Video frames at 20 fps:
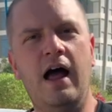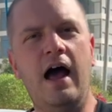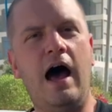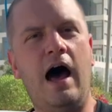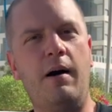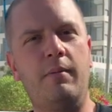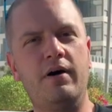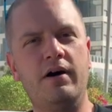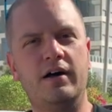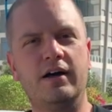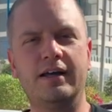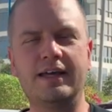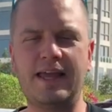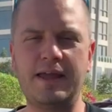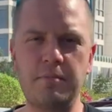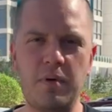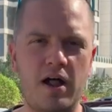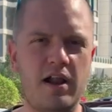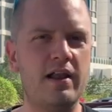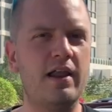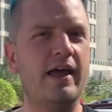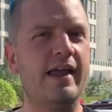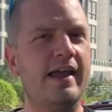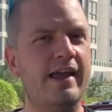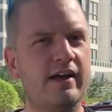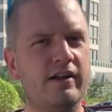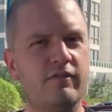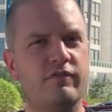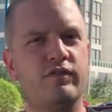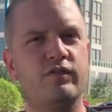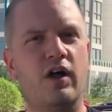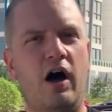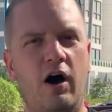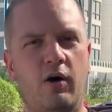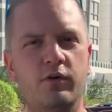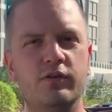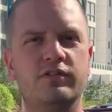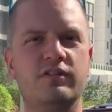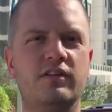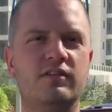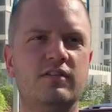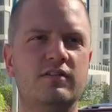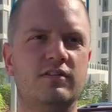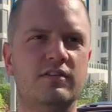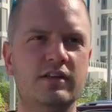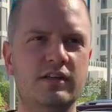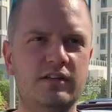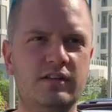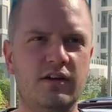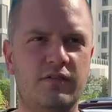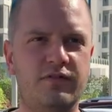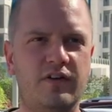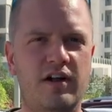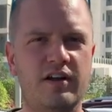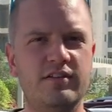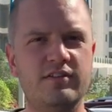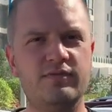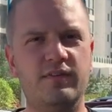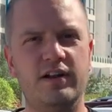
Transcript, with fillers: Aber geh mal eher davon aus, dass es nicht der Fall ist,